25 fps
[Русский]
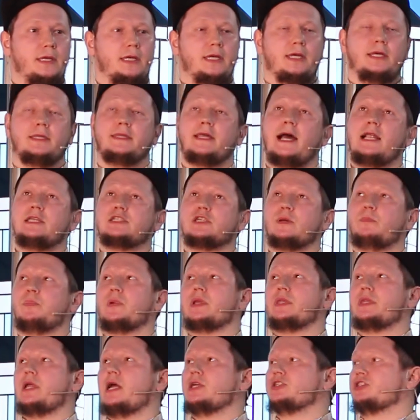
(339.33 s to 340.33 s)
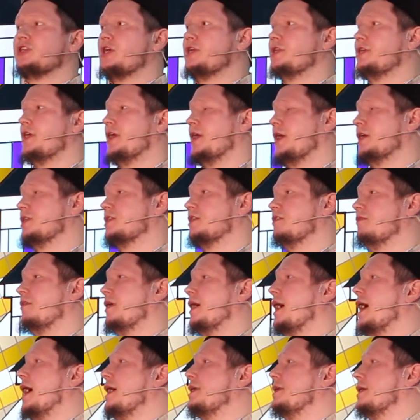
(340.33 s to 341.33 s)
и дальше продолжение этого
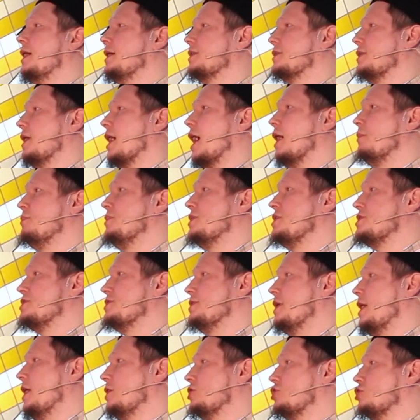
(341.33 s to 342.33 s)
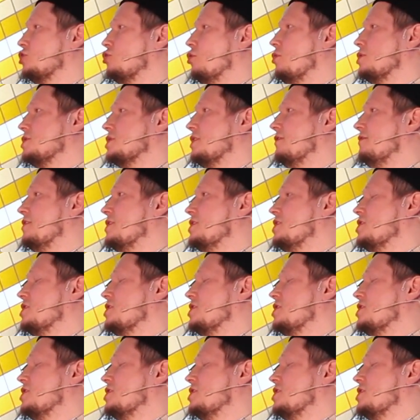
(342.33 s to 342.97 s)
аята объясняет, что за,